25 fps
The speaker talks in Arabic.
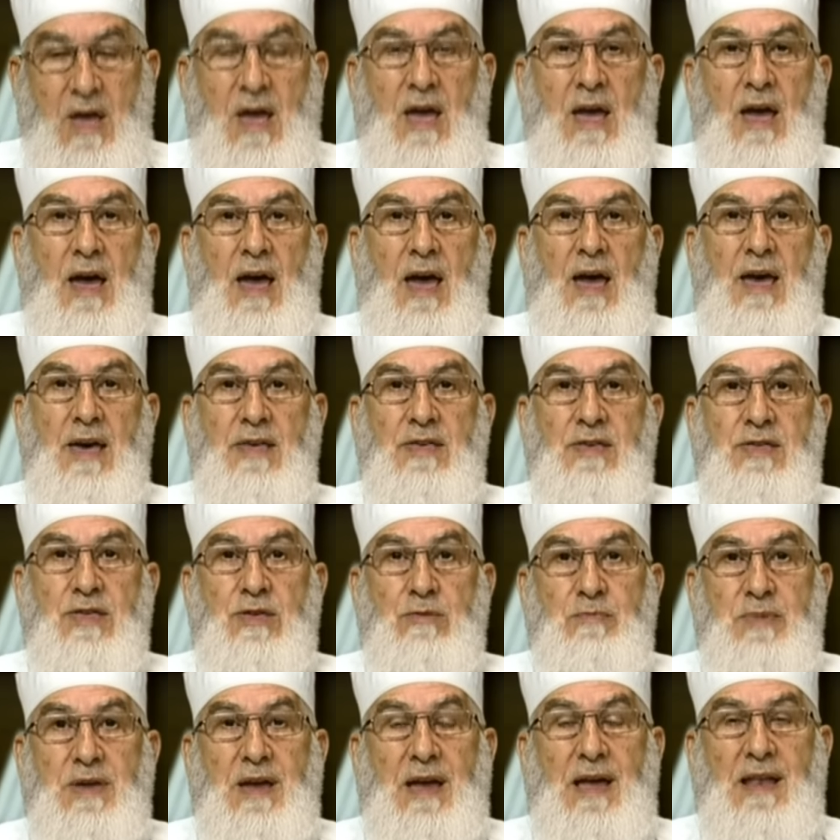هذا
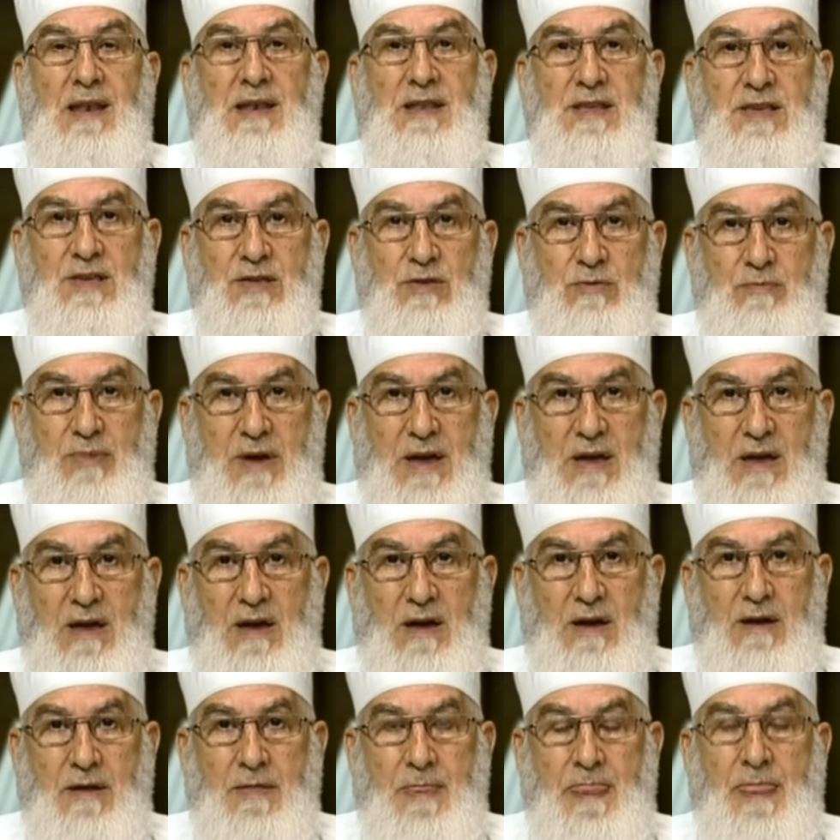الذبيحة اللي
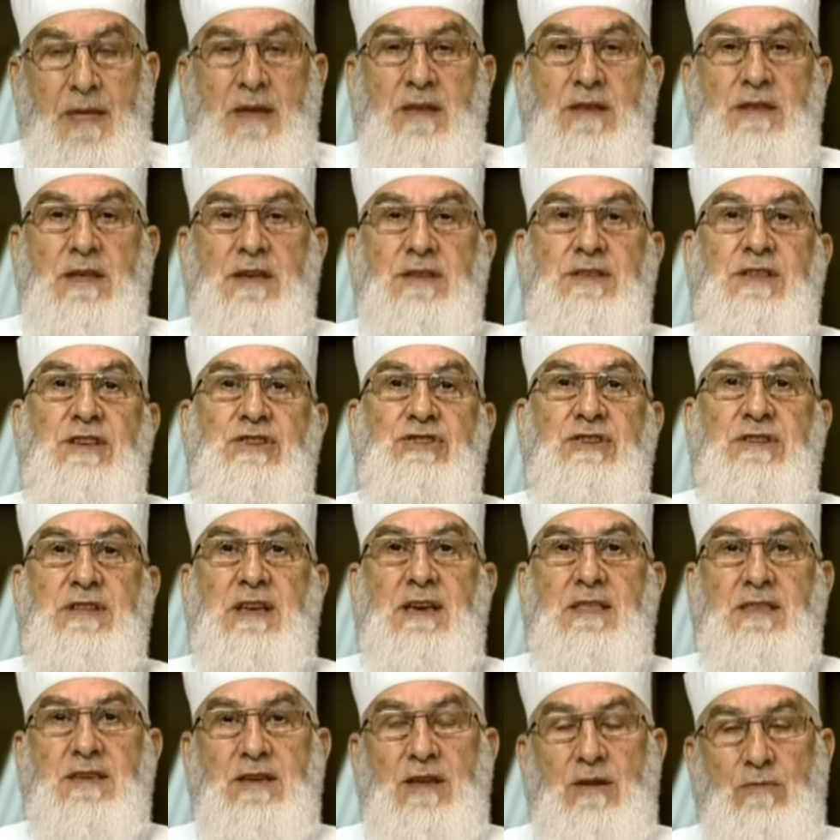يذبحها نتيجة
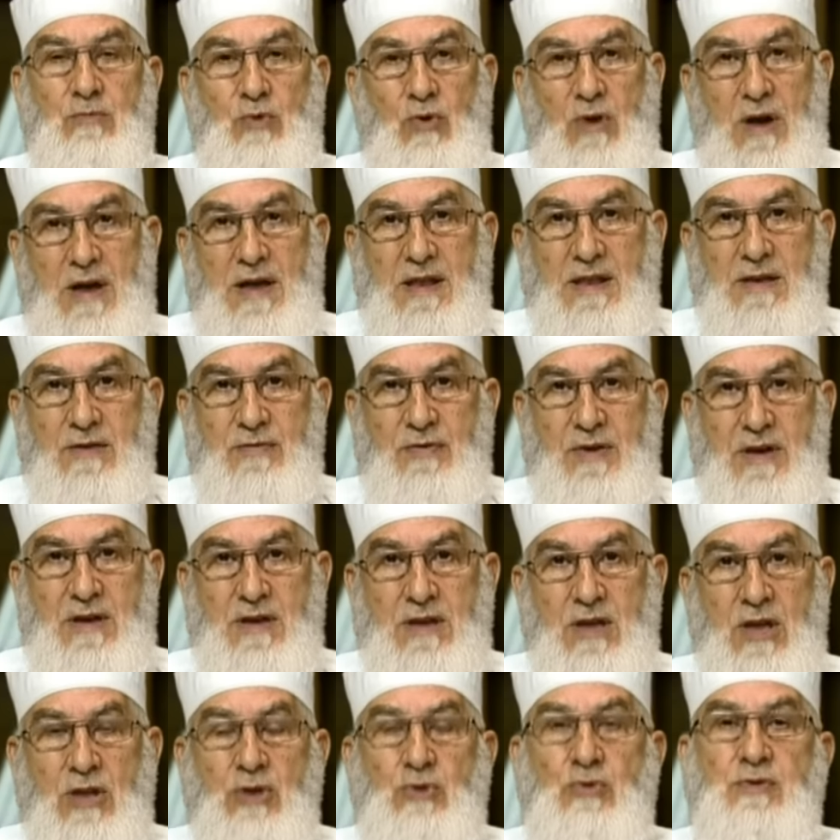هذه المخالفة
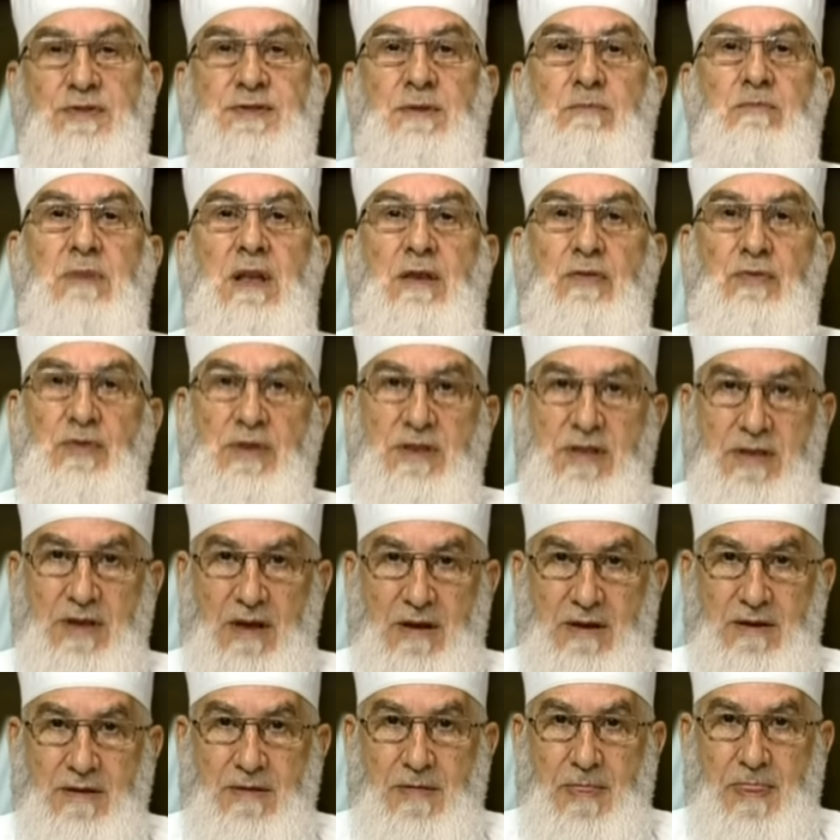تسمى
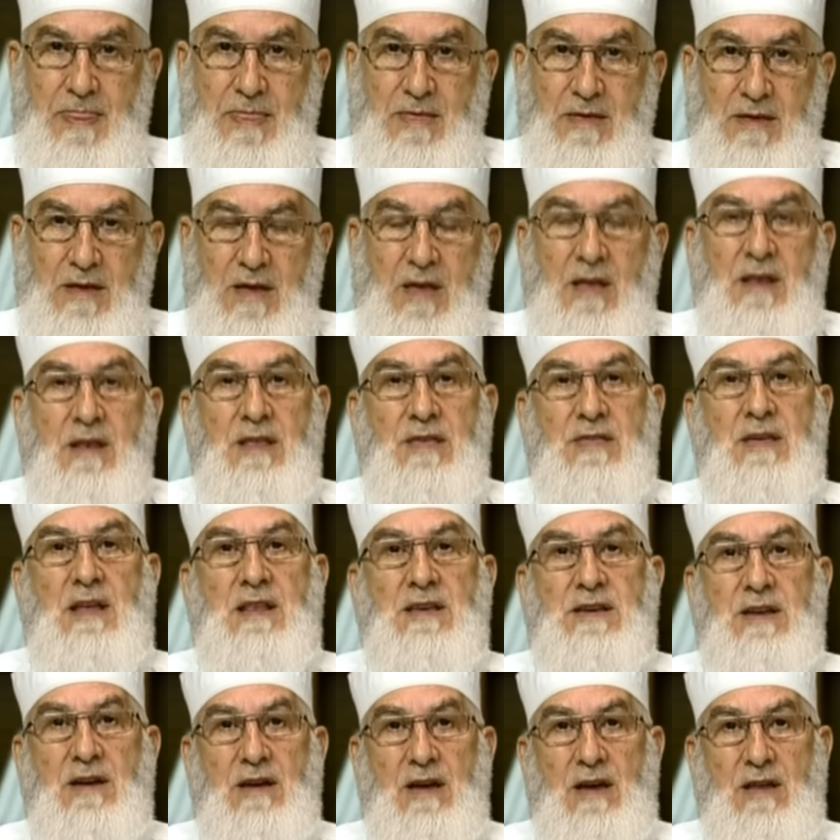الفدية
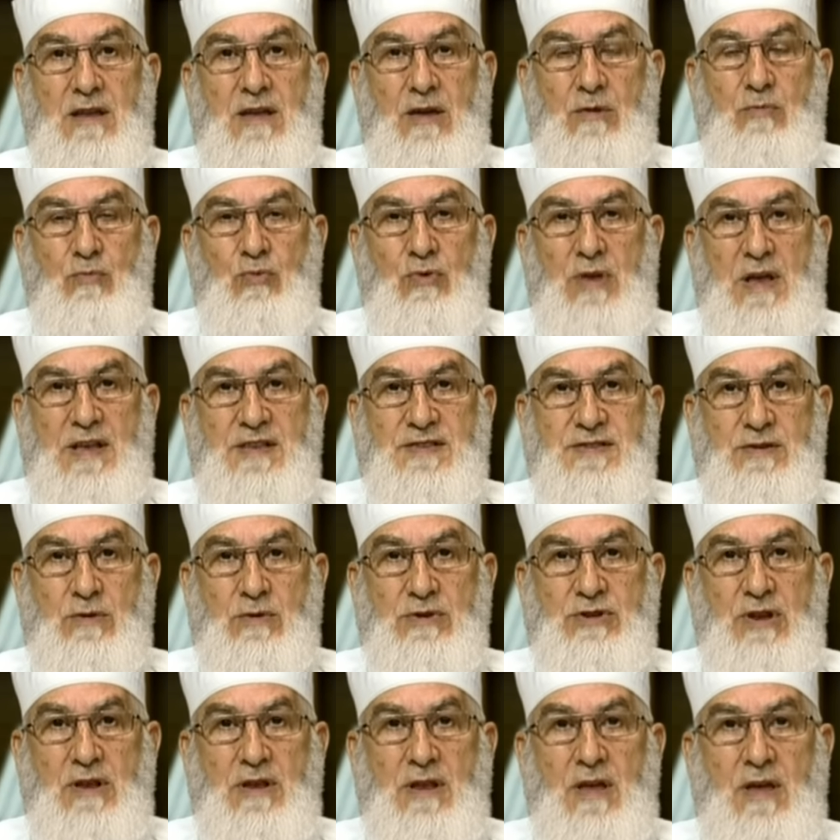لذلك قال ربنا عز
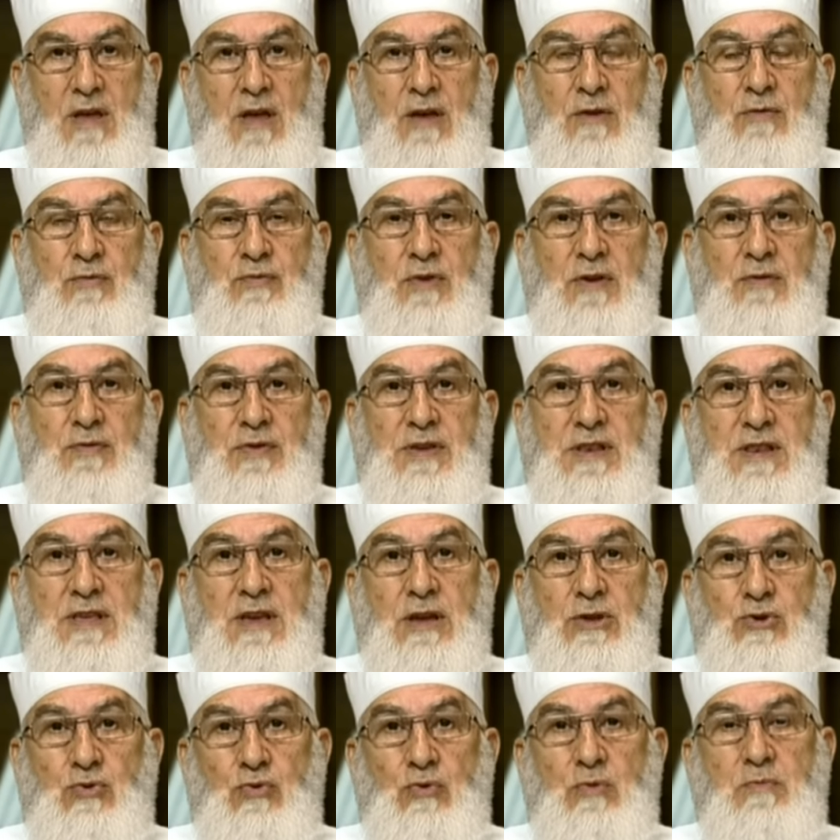وجل
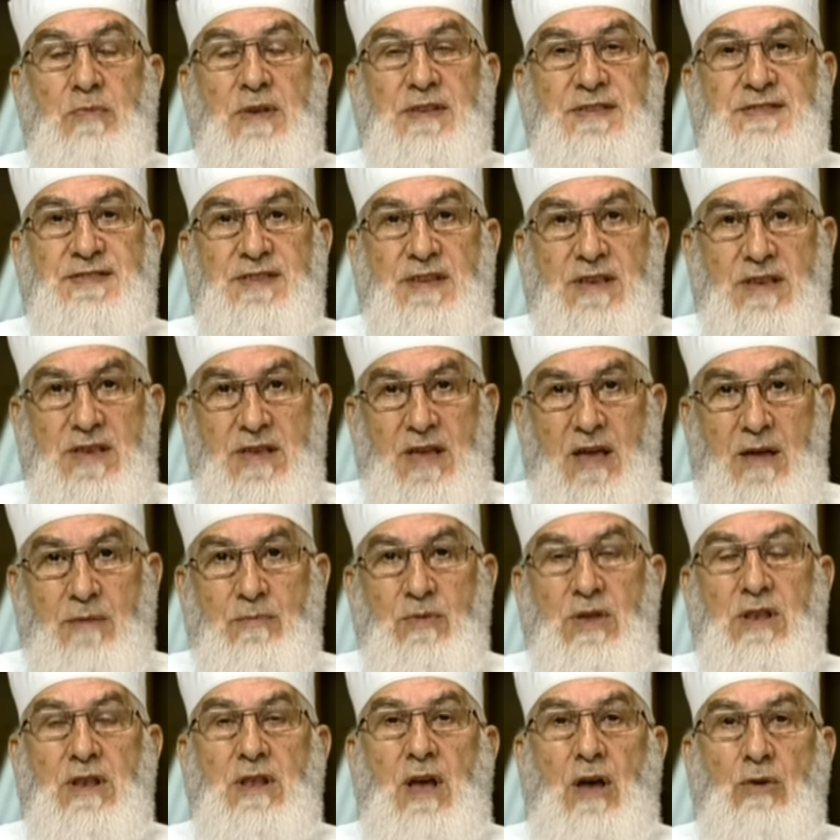ففدية من
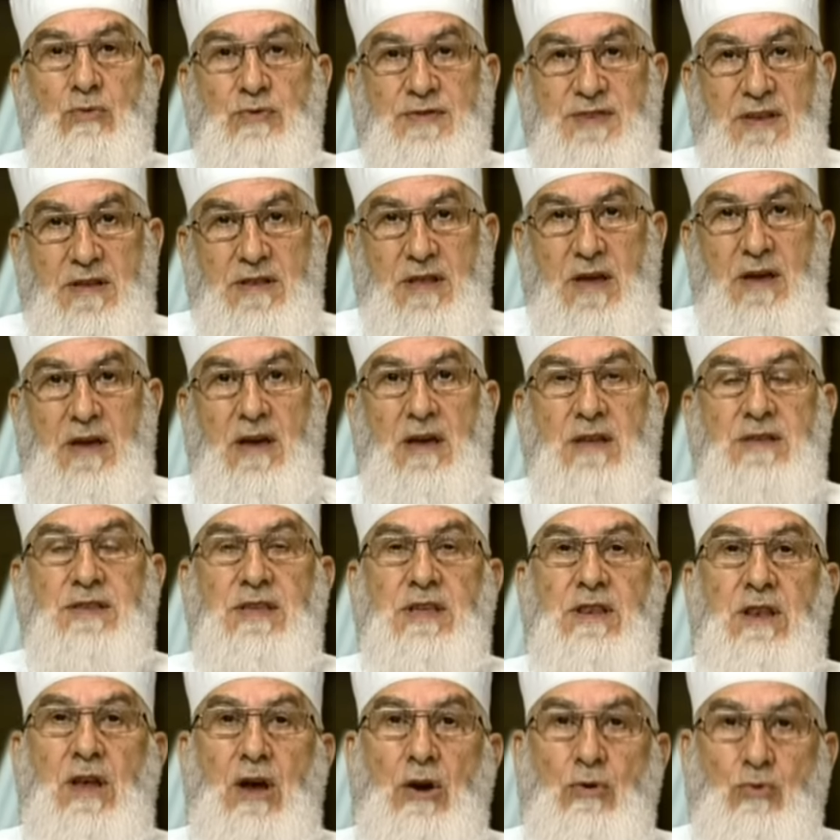صيام أو
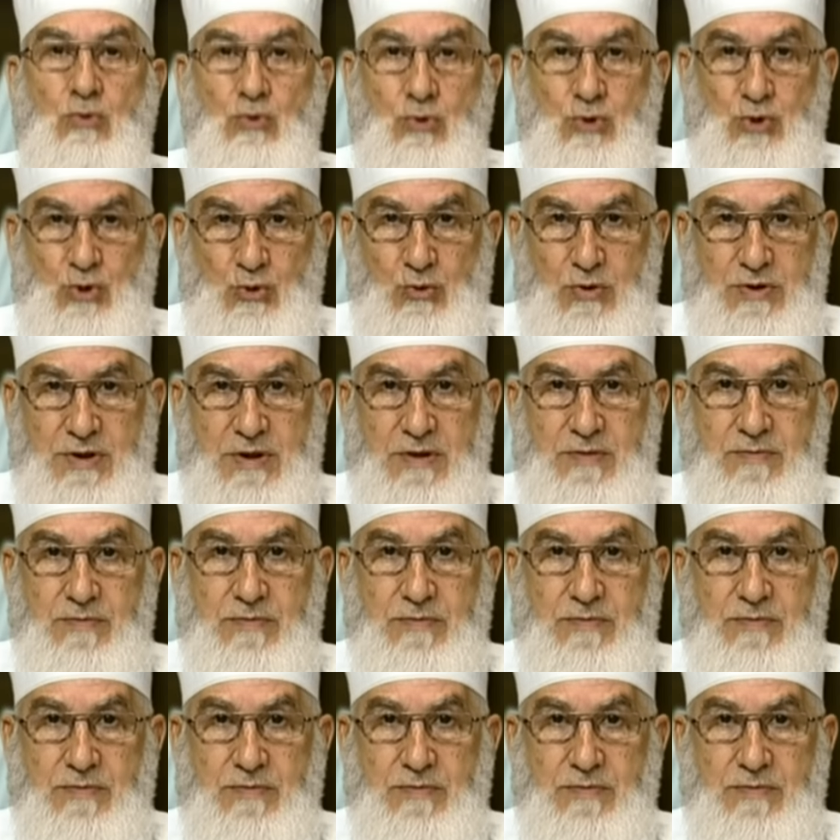صدقة أو نسك